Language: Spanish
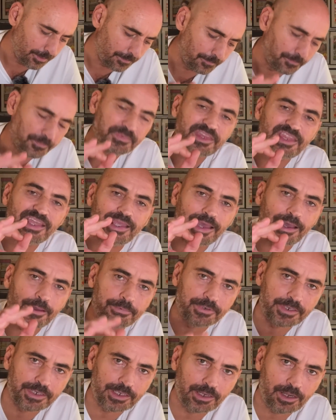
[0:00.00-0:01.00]
de
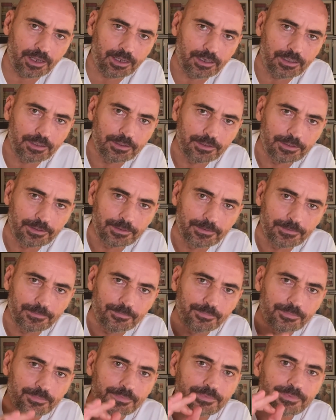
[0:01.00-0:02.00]
abril
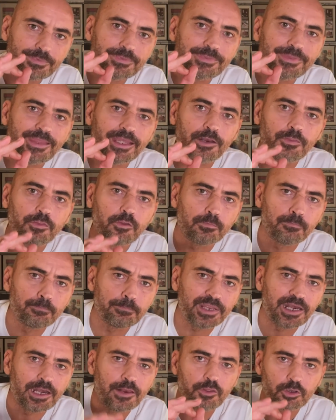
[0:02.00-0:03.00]
del
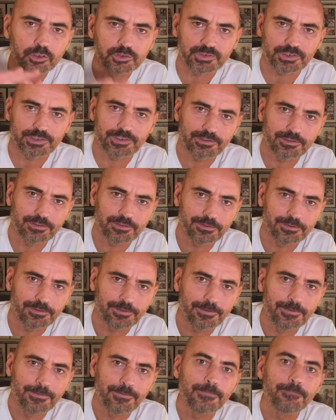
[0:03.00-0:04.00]
2012.
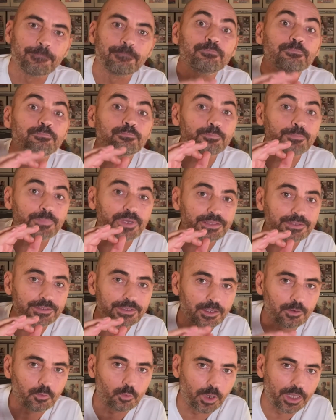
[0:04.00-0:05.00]

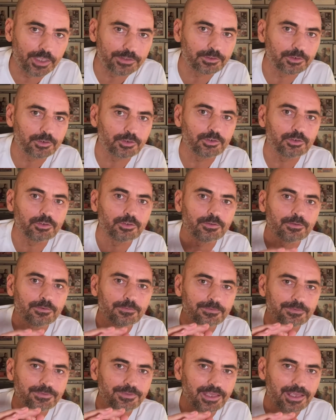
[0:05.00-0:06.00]
24
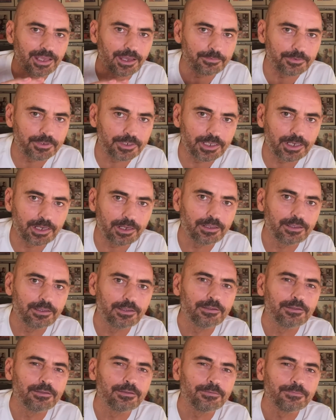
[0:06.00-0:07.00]
de abril
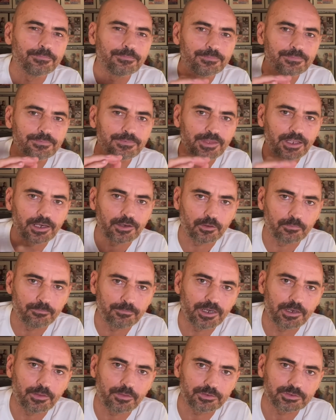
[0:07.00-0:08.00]
del
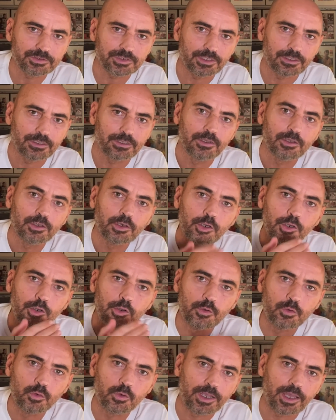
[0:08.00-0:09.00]
2012.
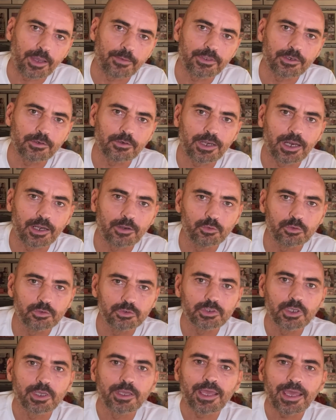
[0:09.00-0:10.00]
Nunca vieron la
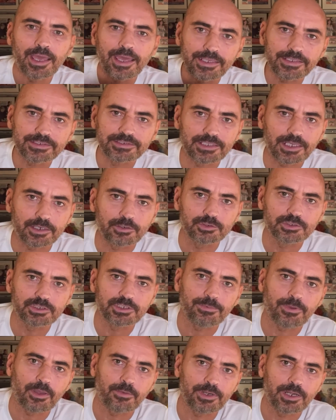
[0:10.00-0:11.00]
luz, esta noche
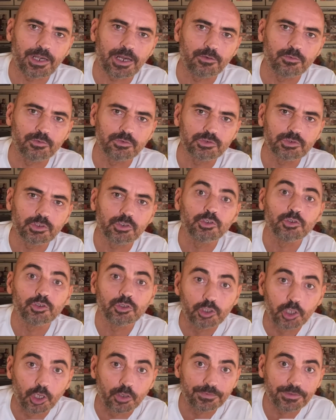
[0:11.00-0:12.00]
va a haber la luz,
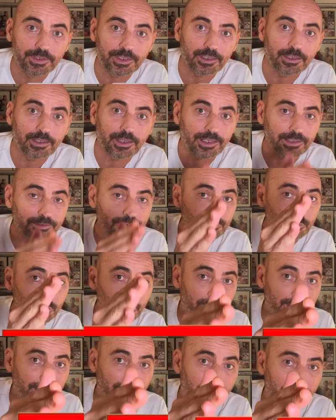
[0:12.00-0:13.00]
¿Dónde? En tu
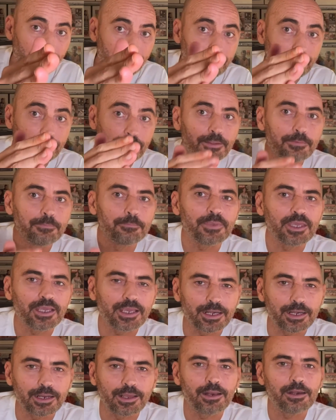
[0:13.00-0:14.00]
canal, mi
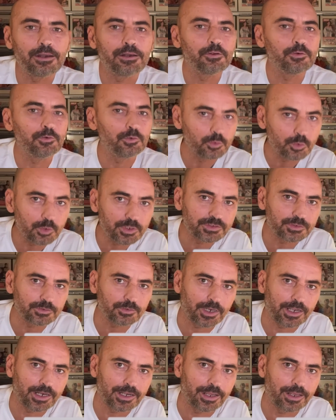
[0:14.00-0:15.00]
canal,
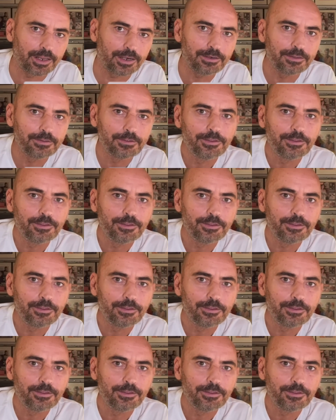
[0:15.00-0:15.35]
nuestro canal,